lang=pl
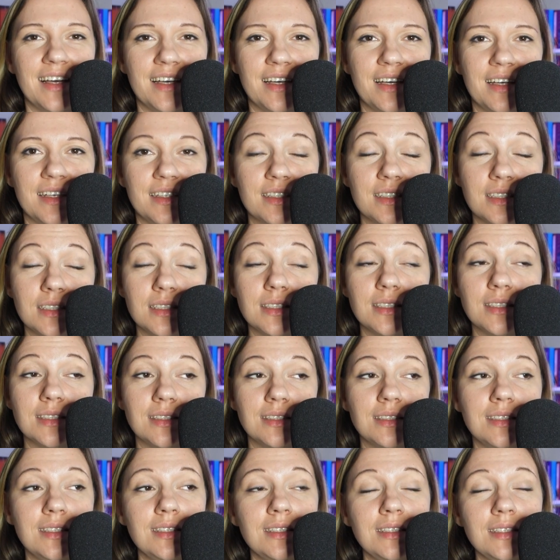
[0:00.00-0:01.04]
E,
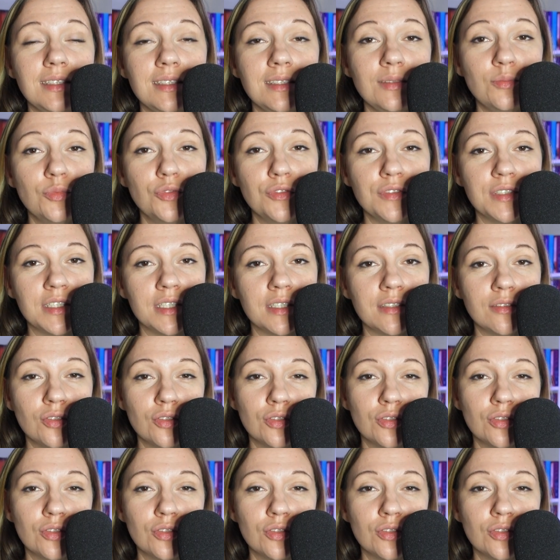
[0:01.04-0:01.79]
I mówię,